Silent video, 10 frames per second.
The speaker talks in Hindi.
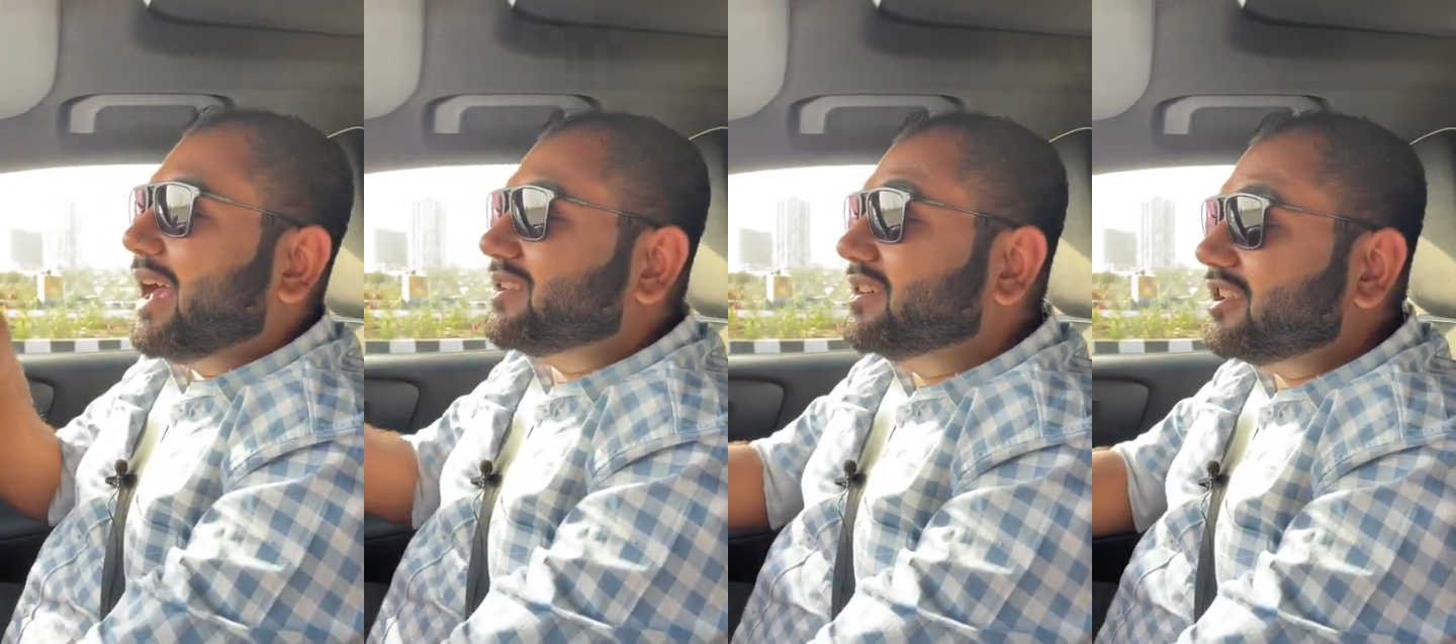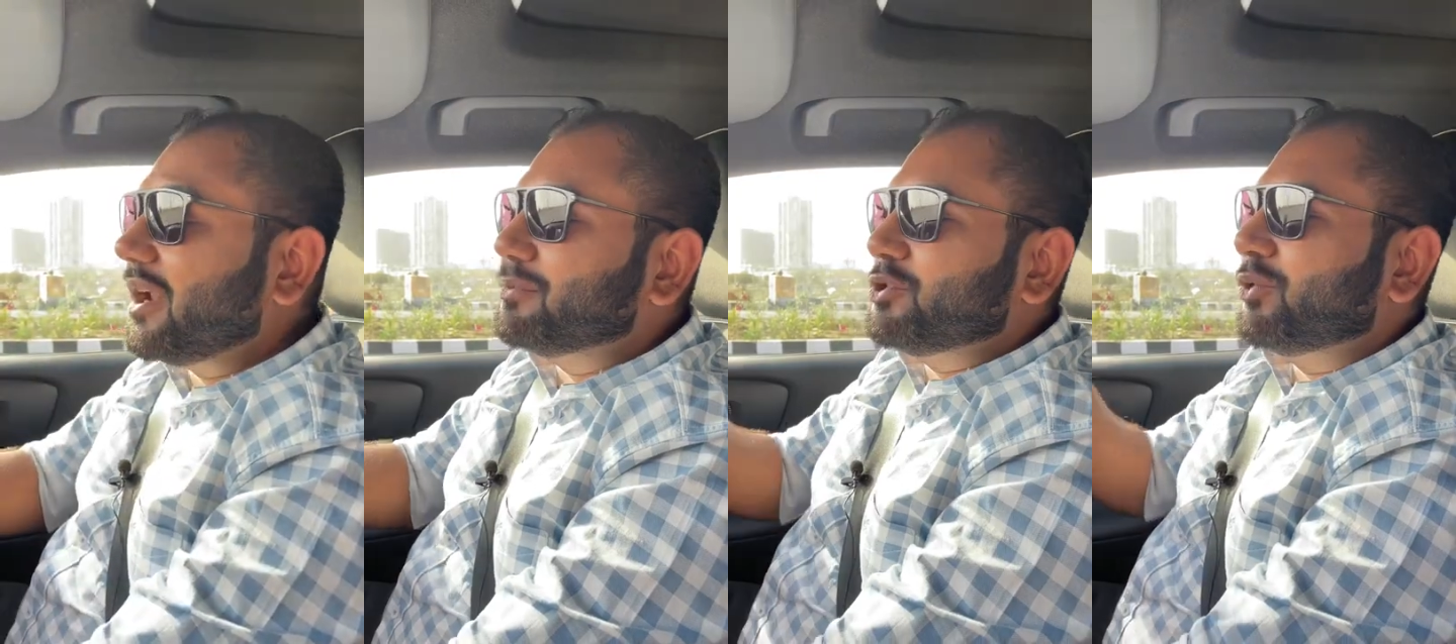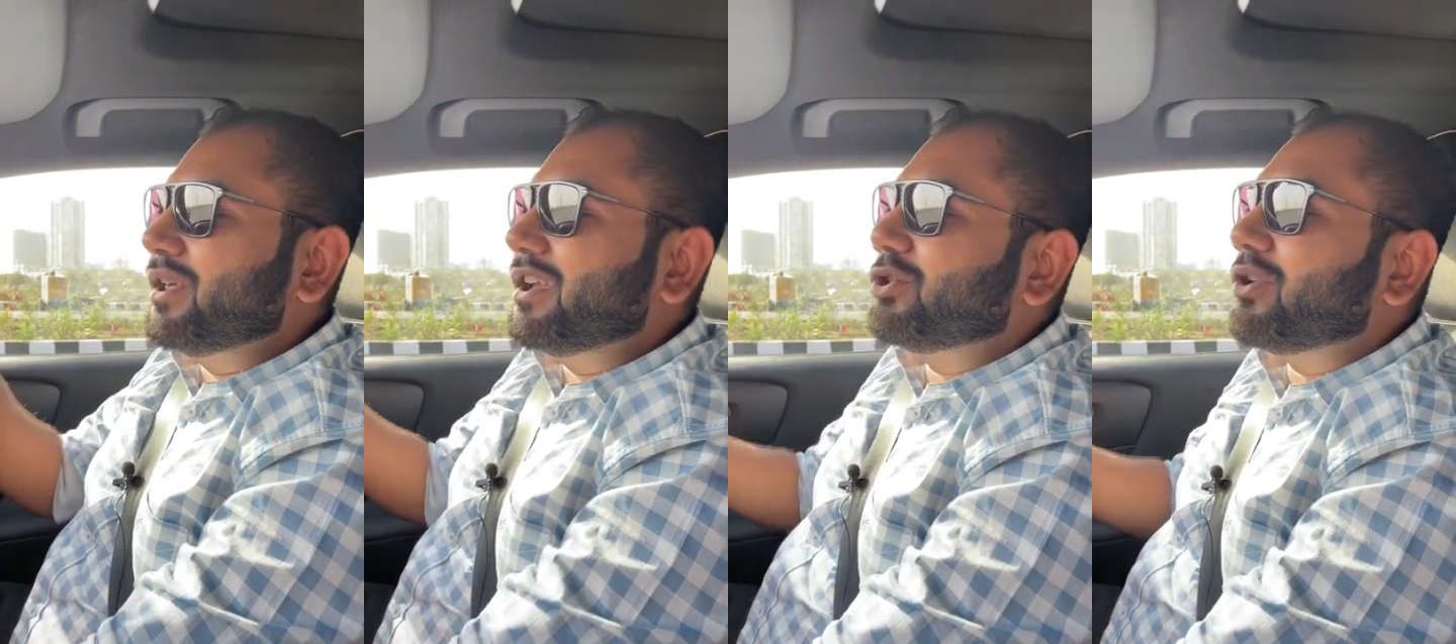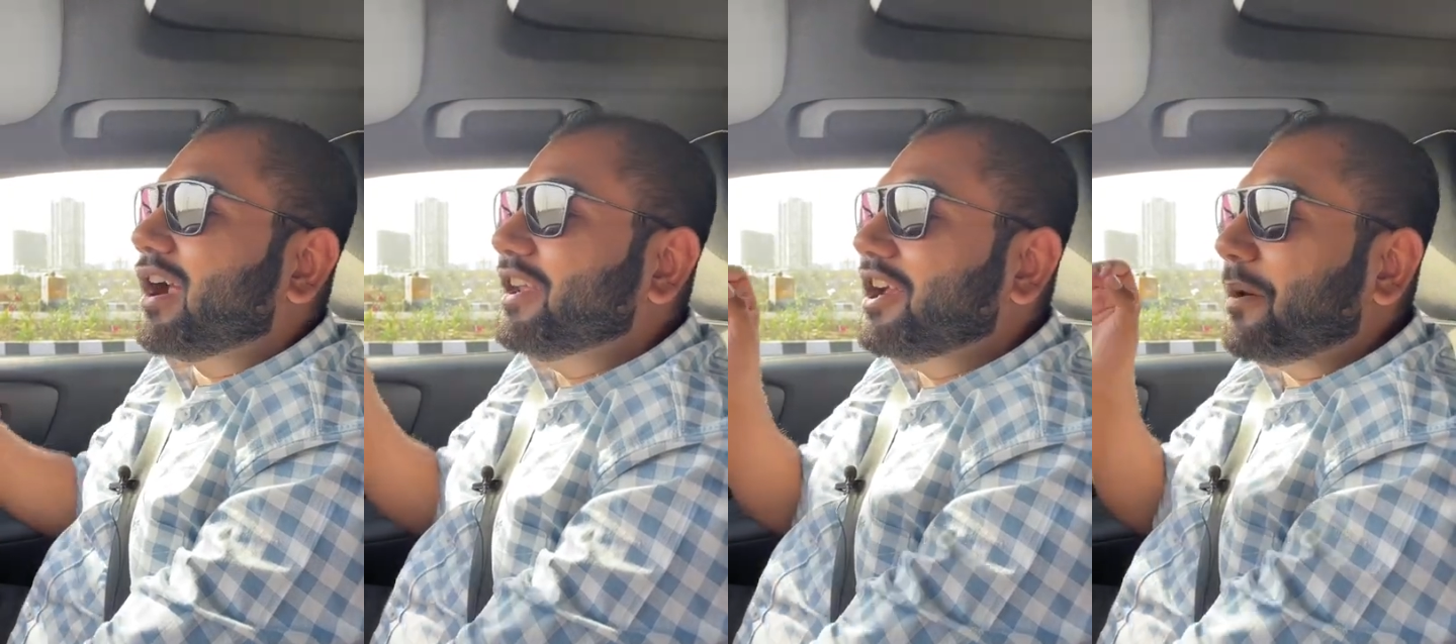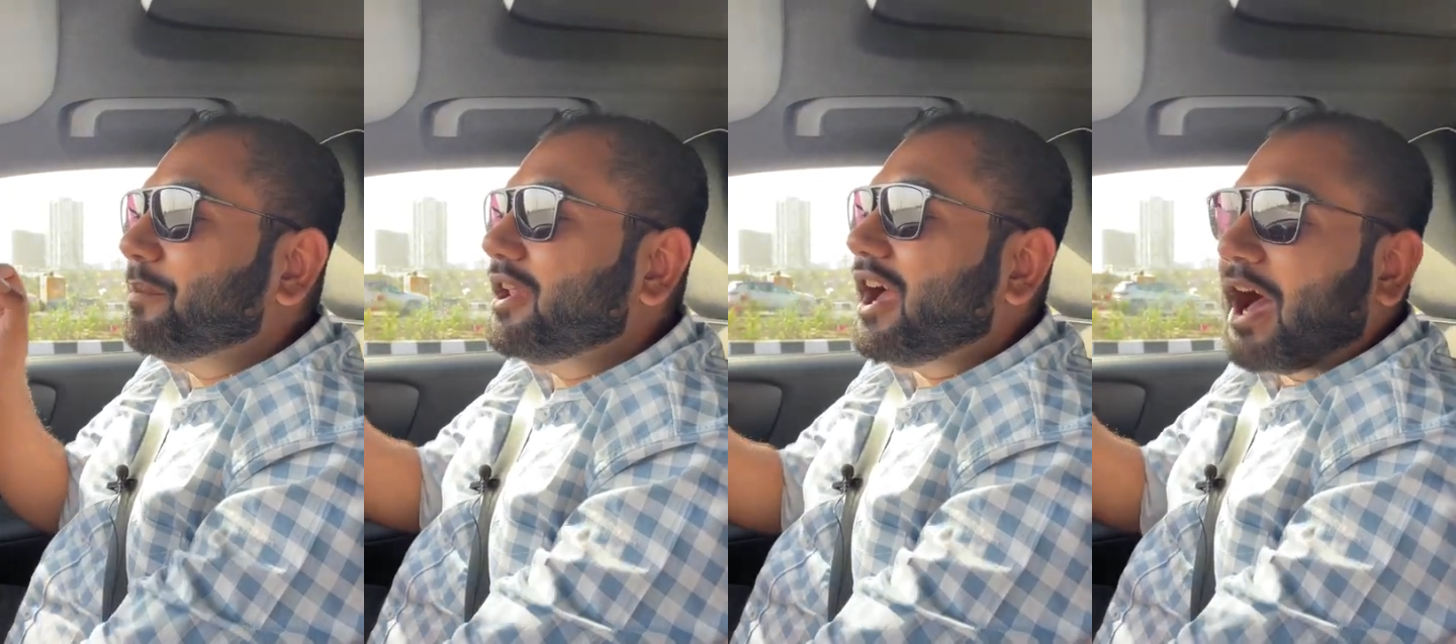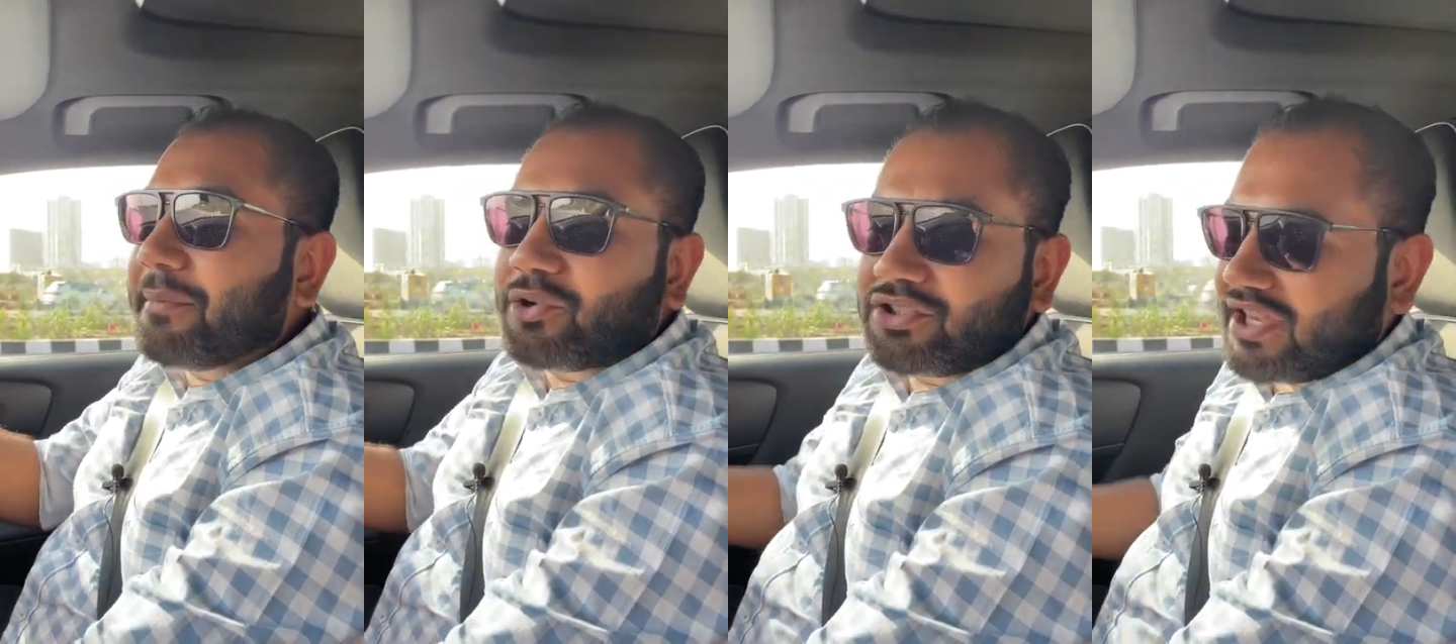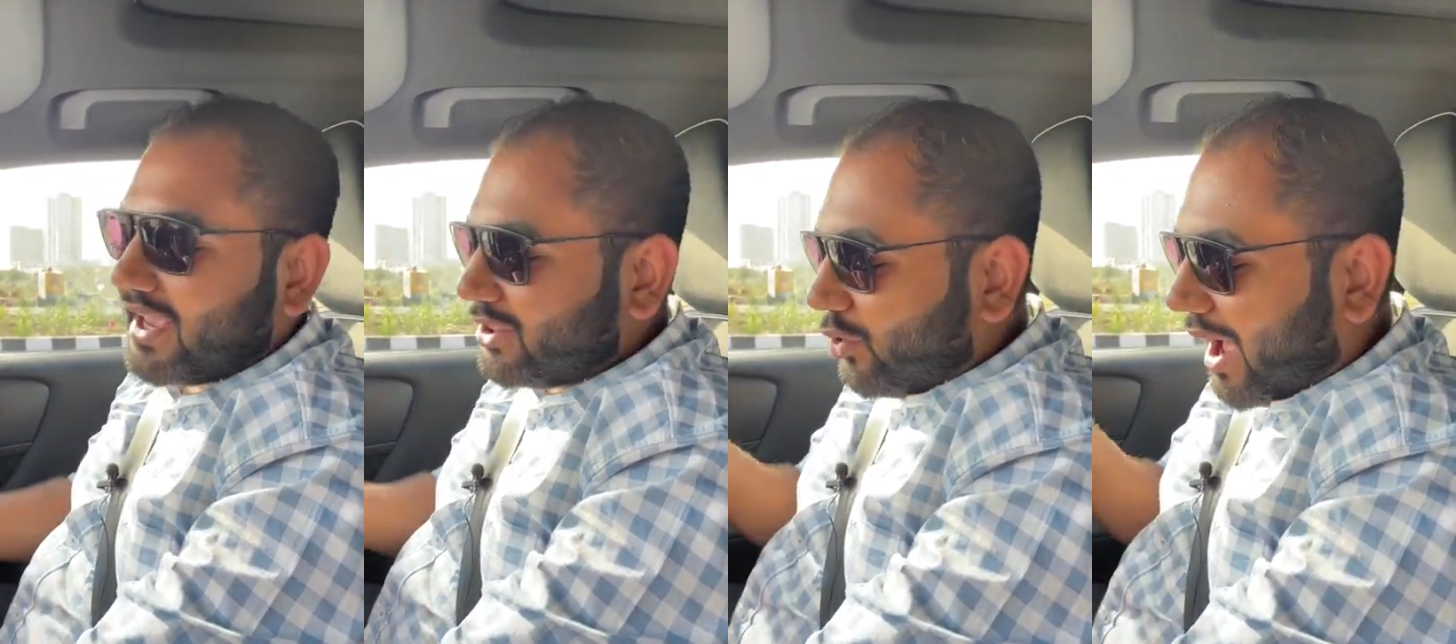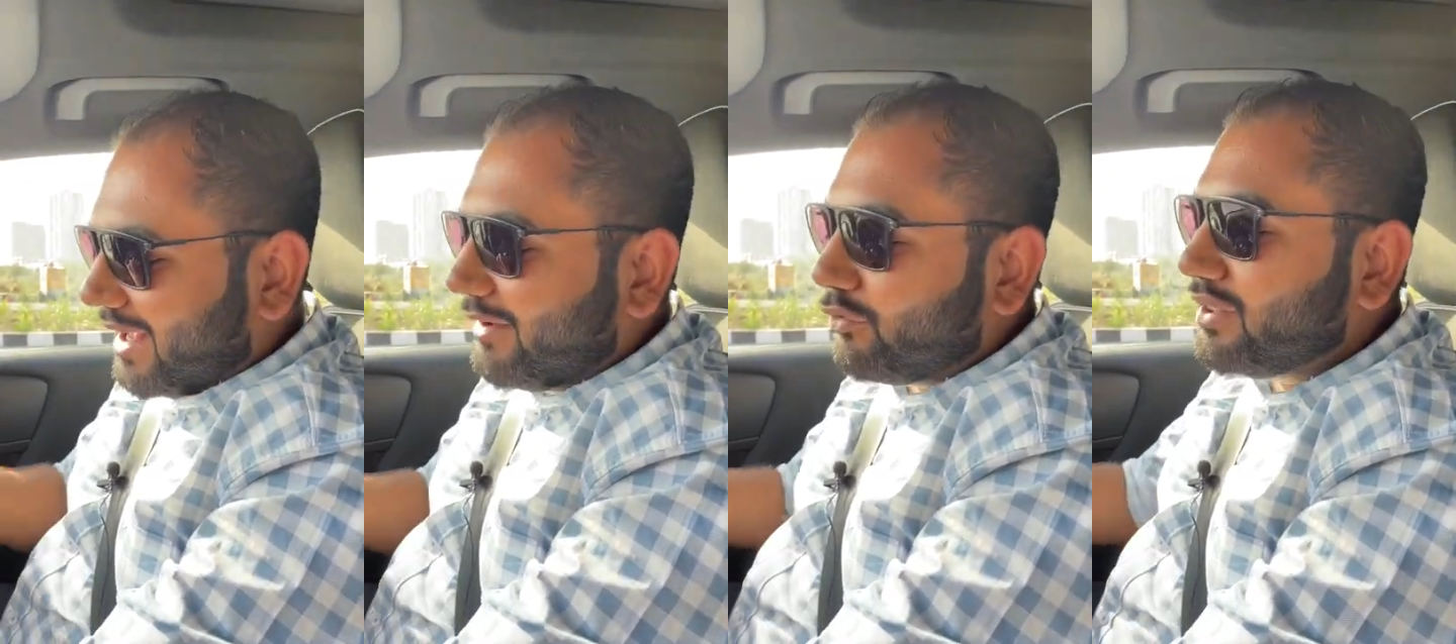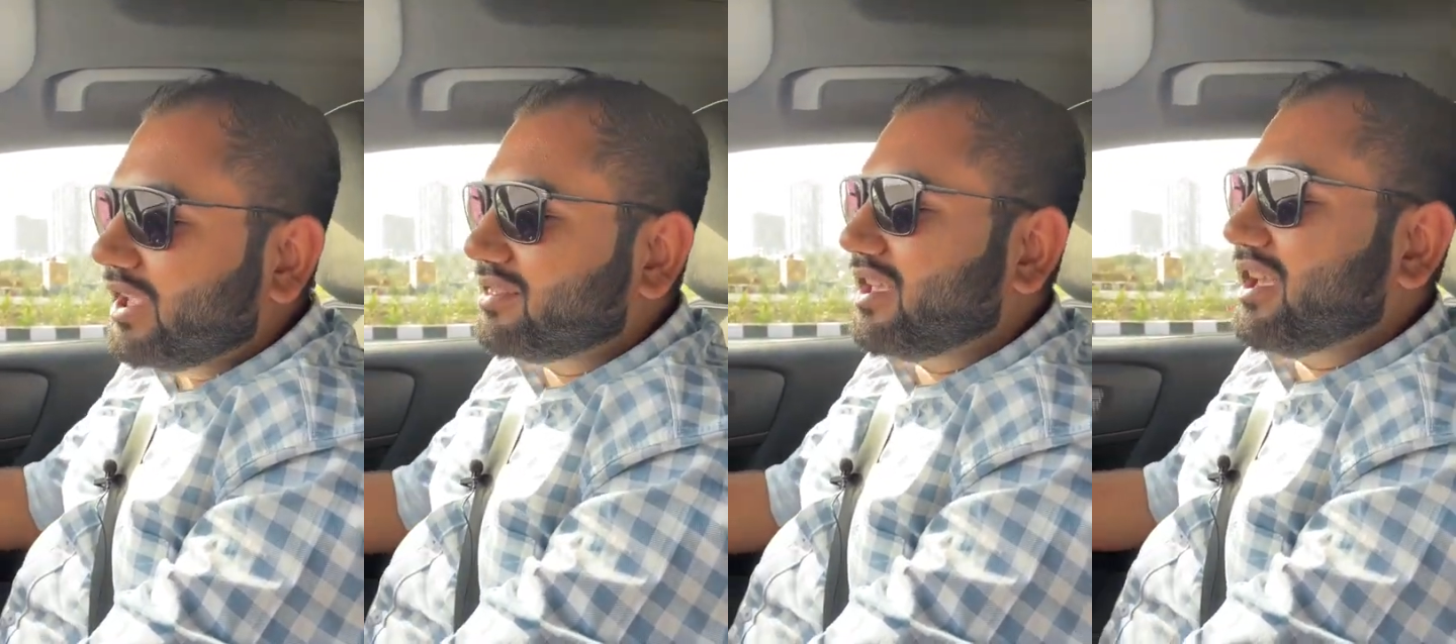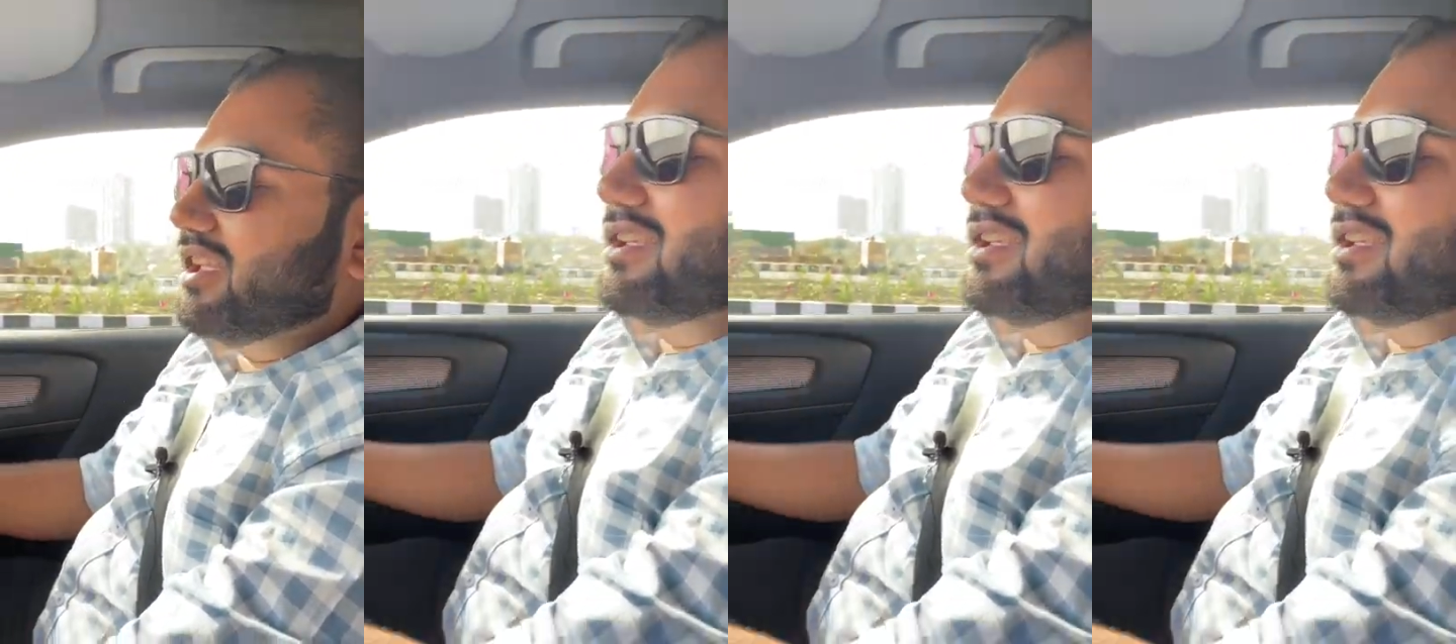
एक्सलेटर आप छोड़ेंगे तो गाड़ी अपने आप रुक जाएगी तो आइए वो देखते हैं